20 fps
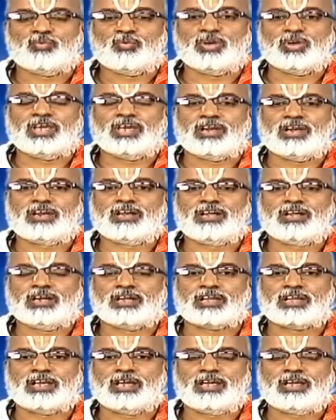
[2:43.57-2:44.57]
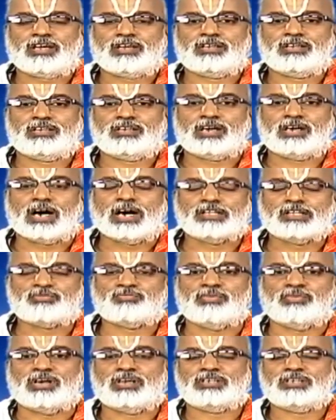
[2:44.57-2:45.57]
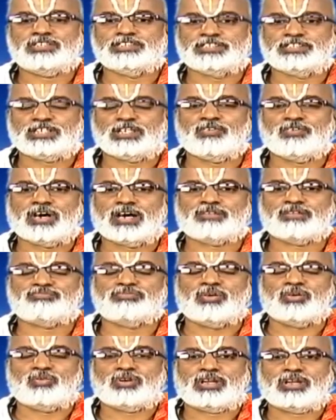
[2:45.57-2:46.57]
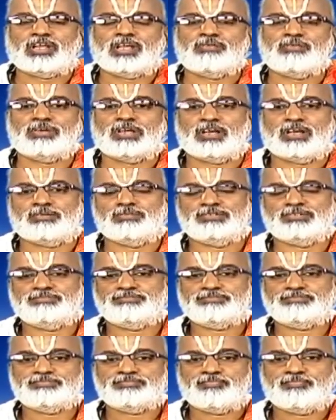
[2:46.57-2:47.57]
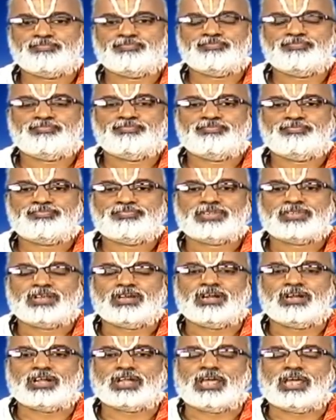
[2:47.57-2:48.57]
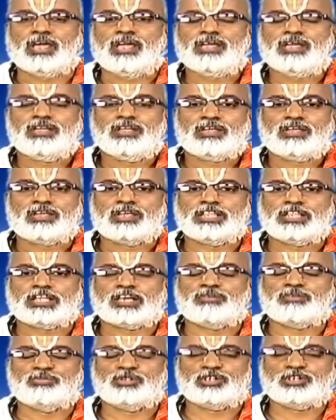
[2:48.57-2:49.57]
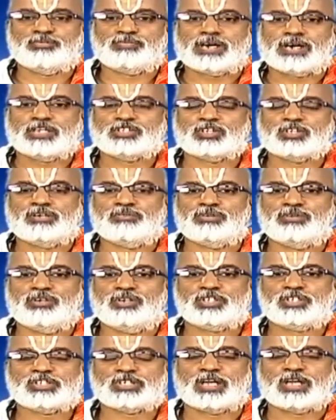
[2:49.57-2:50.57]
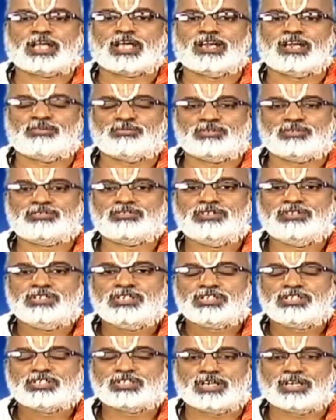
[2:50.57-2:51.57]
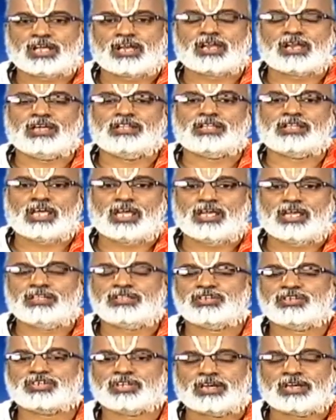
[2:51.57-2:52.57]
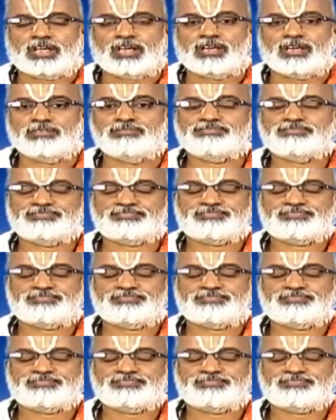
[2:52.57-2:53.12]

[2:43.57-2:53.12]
ఉయిర్ అంటే ఆత్మ జీవాత్మ ఉండి ఏమి లాభం అంటే ఇంతకుముందు పాసురములో శరీరము శీర్యతే ఇది శరీరం